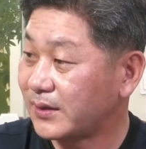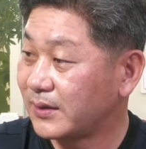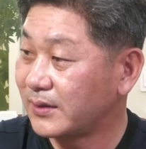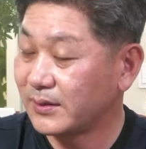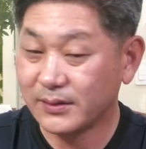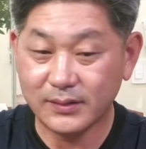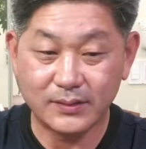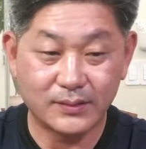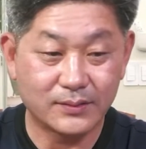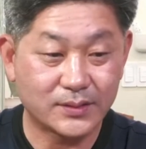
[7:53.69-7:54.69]

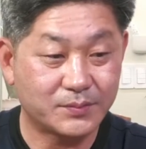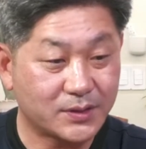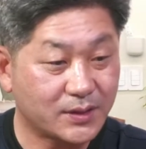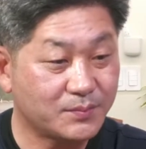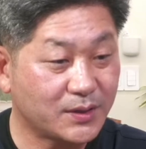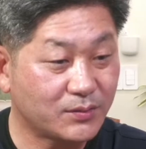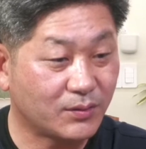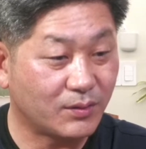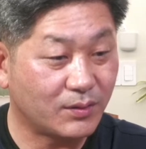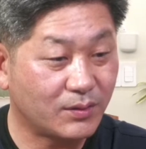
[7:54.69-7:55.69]
음.
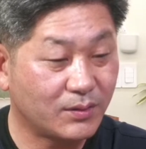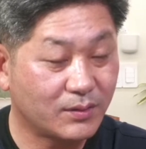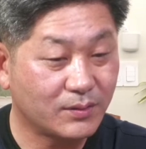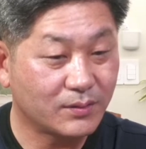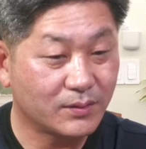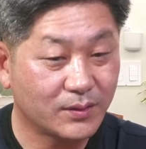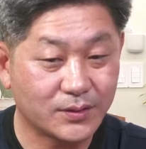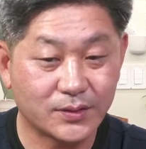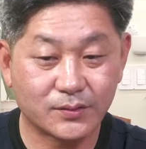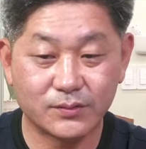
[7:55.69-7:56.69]
집사람하고
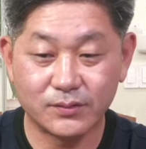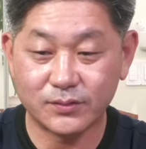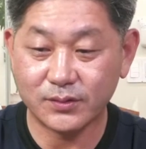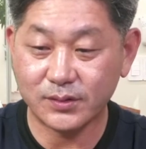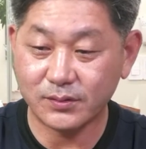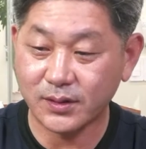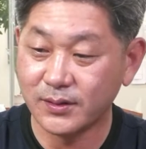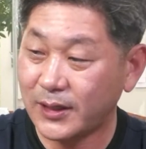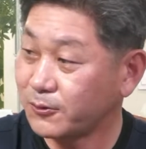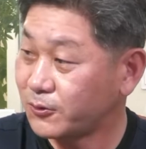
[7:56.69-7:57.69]
이제
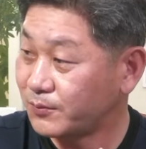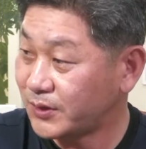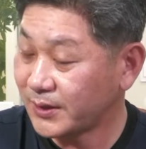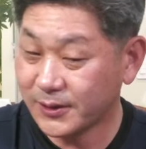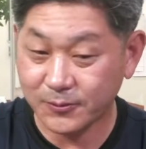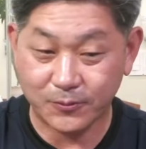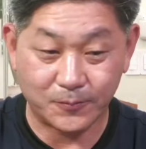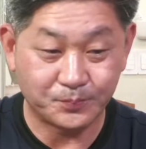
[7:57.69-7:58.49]
건강도 좀 챙기고